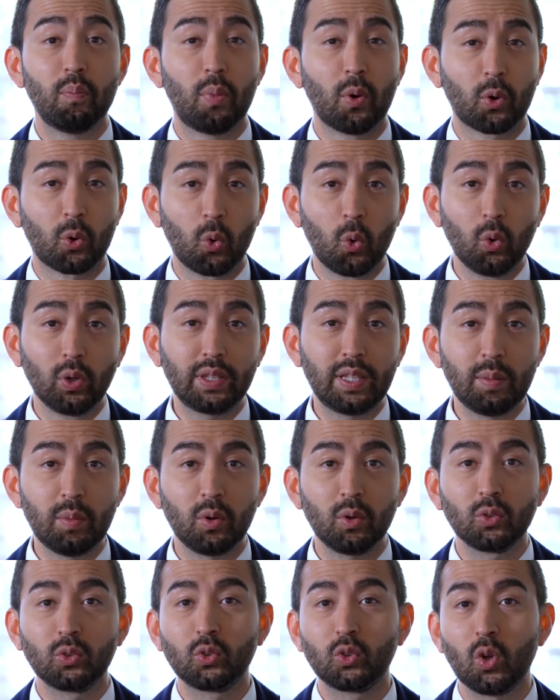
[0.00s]
Por
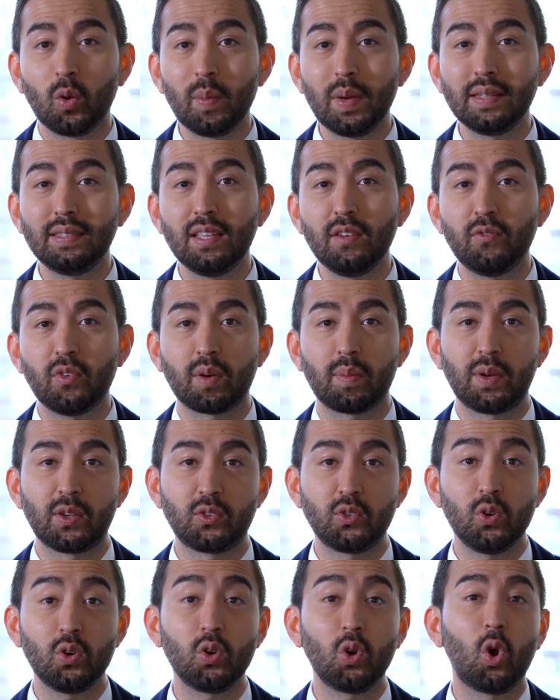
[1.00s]
último, tome esta
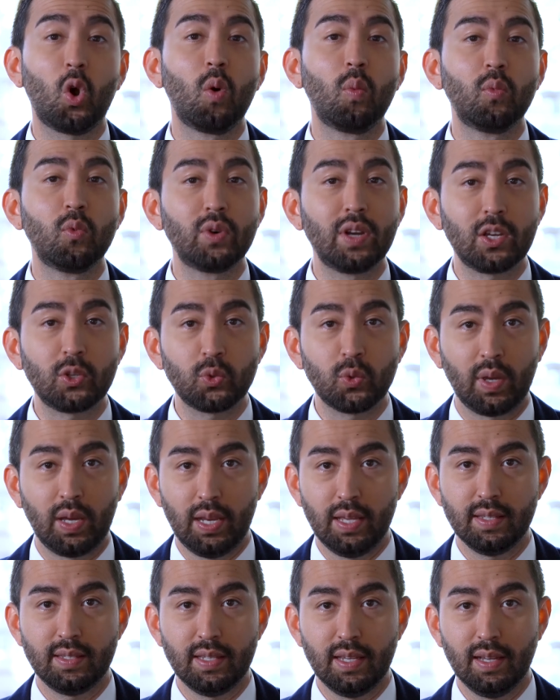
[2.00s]
información como una
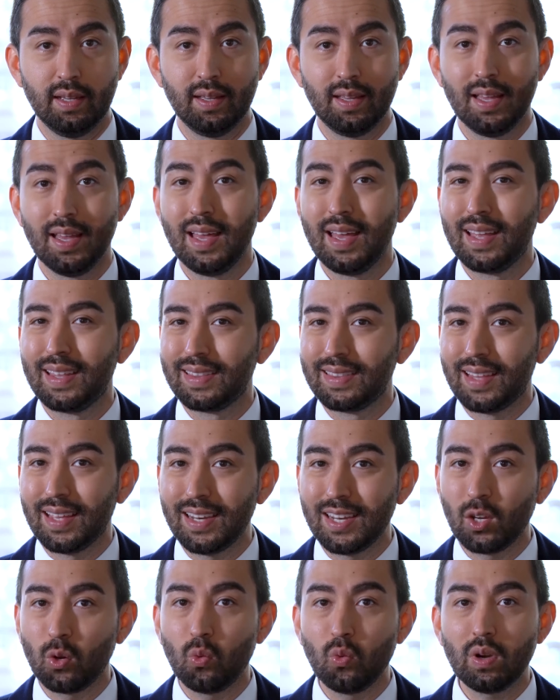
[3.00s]
sugerencia.
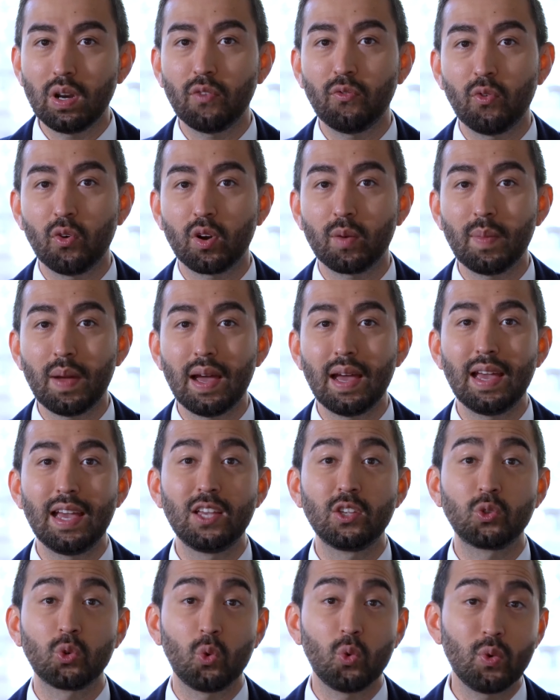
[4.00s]
De ninguna forma
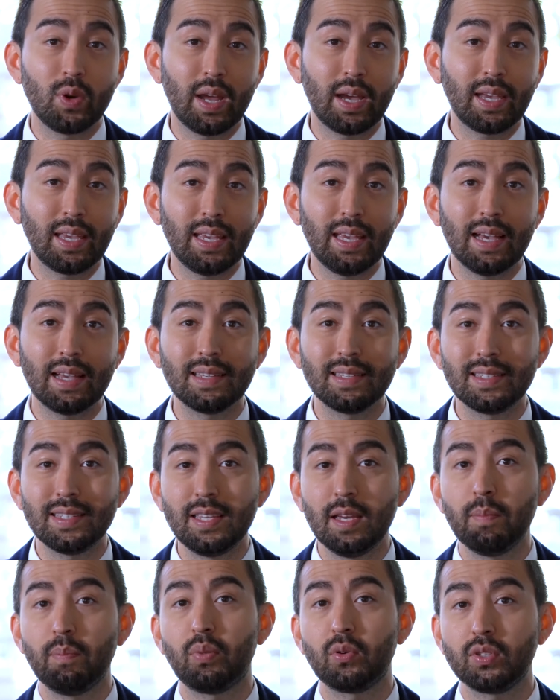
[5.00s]
es una guía
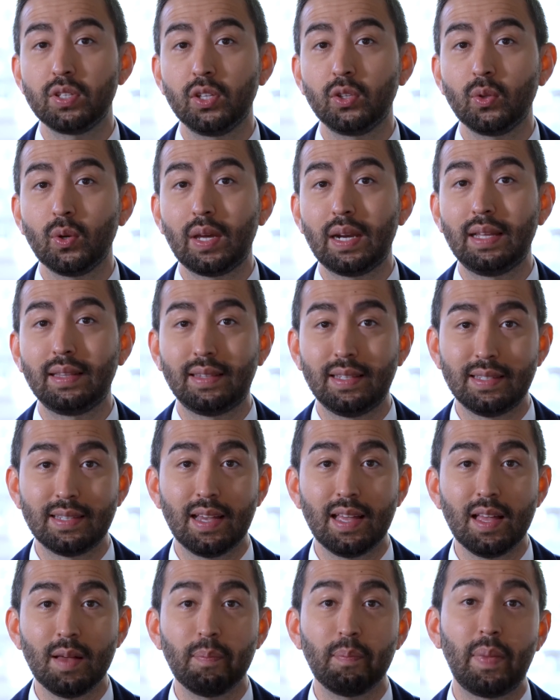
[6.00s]
100%
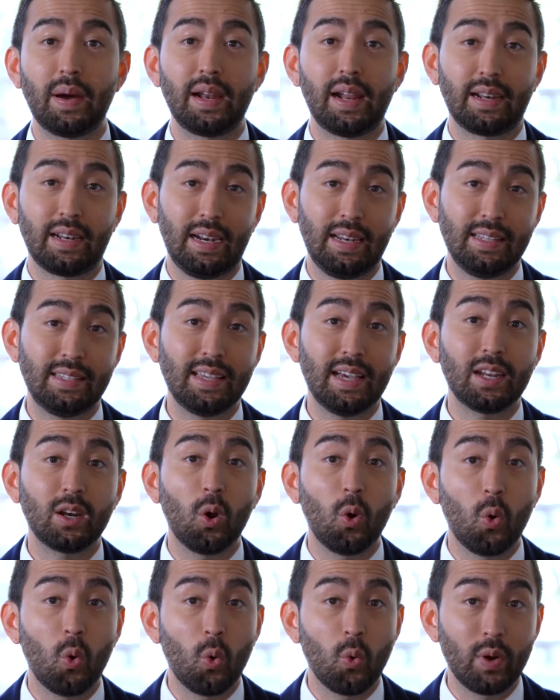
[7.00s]
garantizada para
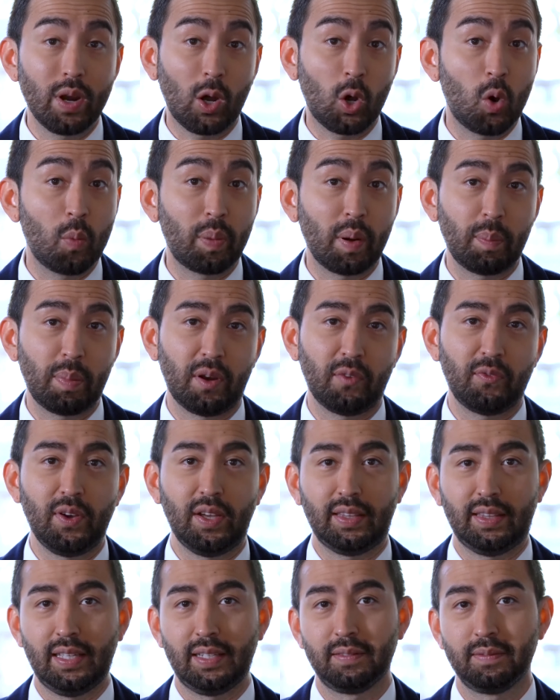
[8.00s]
realizar una compra
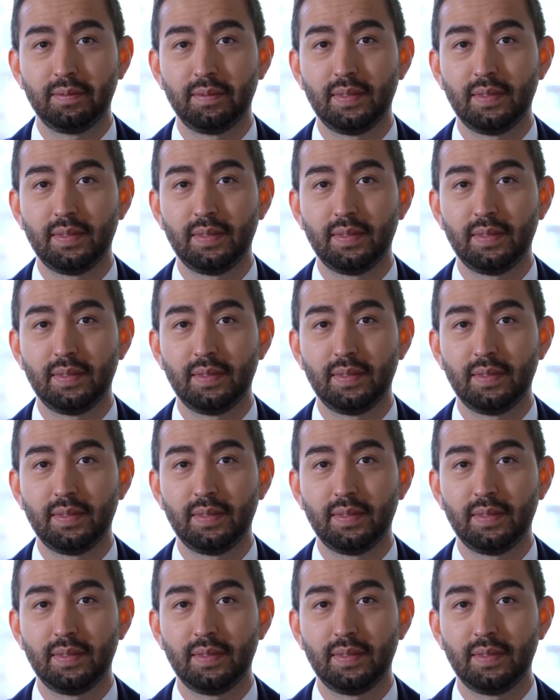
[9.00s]
perfecta.